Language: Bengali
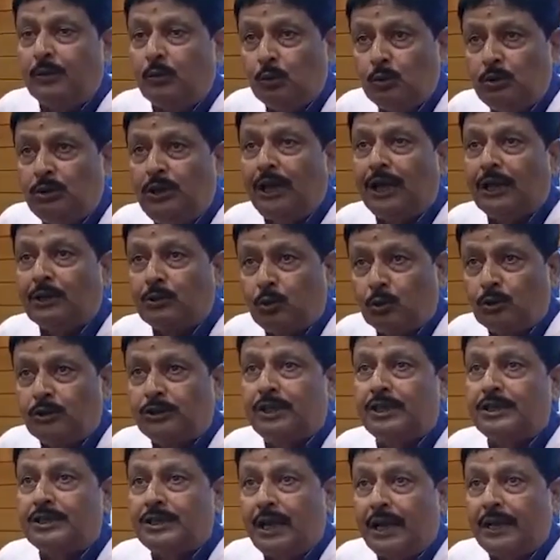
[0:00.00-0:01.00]
উদ্ধার
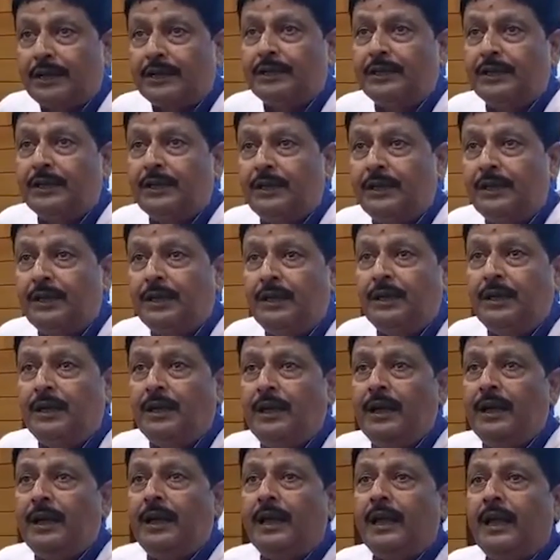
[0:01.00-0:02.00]
করতে চাই
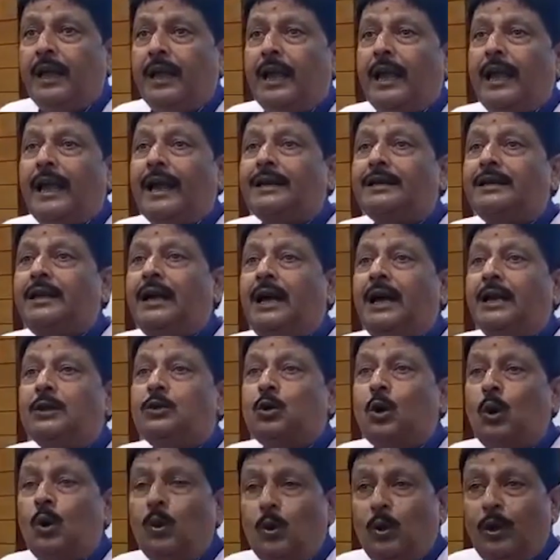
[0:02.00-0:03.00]
একটা
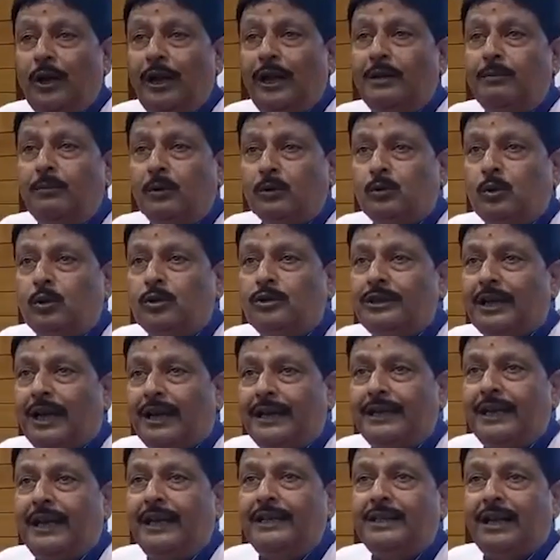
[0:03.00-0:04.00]
জঙ্গলের মতন
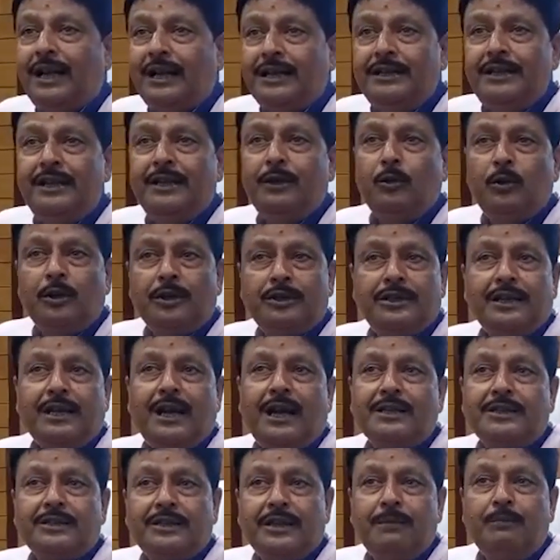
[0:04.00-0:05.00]
জায়গায় দাঁড়িয়ে রয়েছে
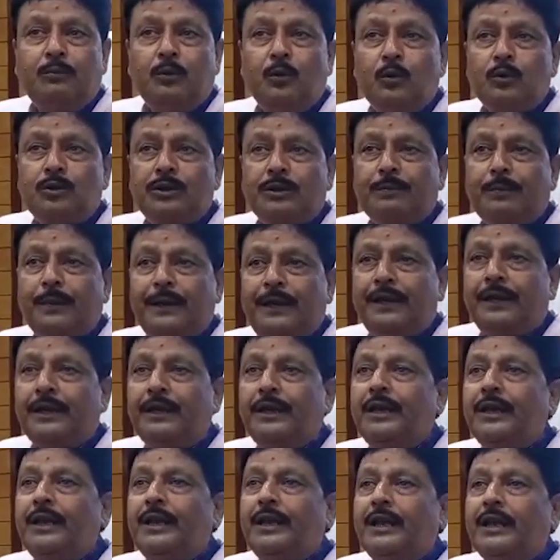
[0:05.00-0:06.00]
আজকে ব্লুচিপের
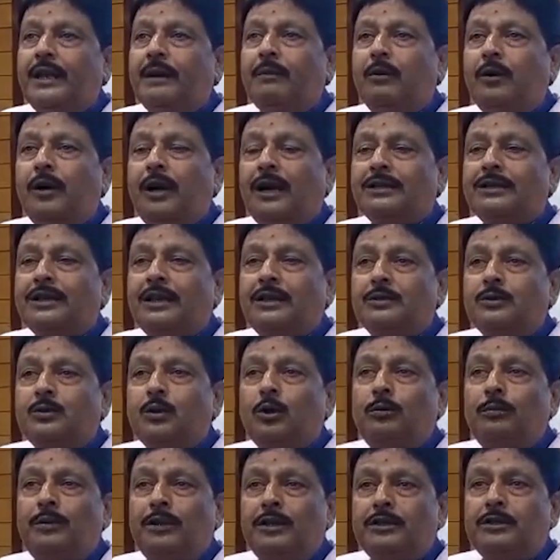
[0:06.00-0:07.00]
এবং আসানসোল
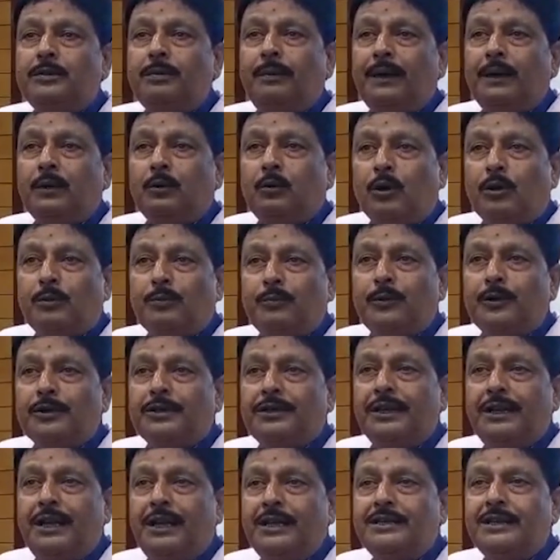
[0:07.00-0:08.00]
মিউনিসিপ্যাল
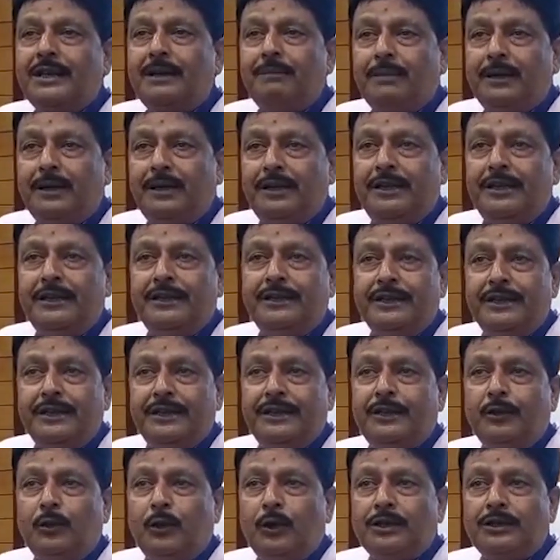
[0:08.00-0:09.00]
কর্পোরেশনের যে বিল্ডিংটি
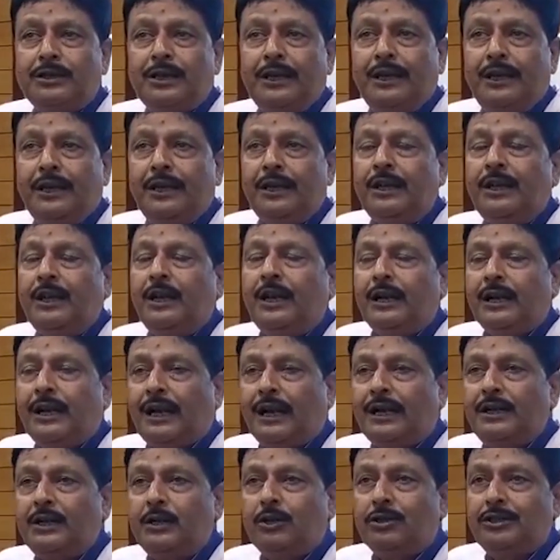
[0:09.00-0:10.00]
রয়েছে
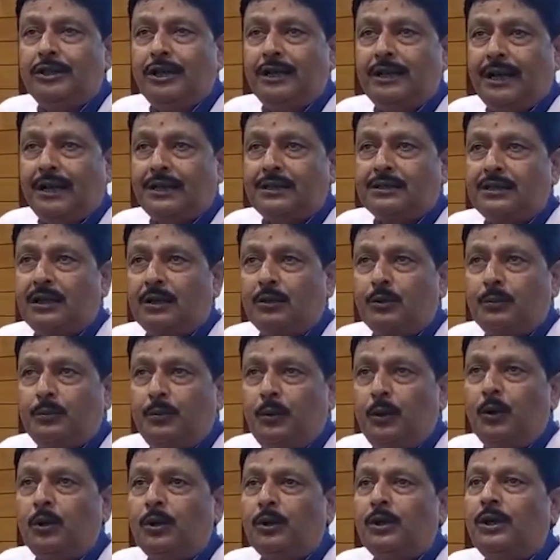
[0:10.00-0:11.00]
রানীগঞ্জের রাস্তার
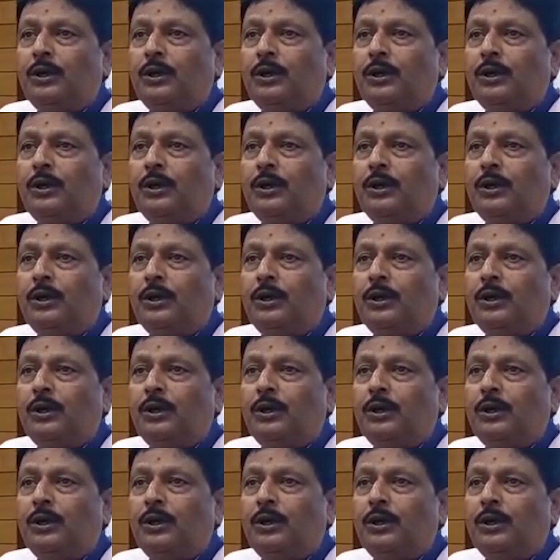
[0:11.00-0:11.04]
উপর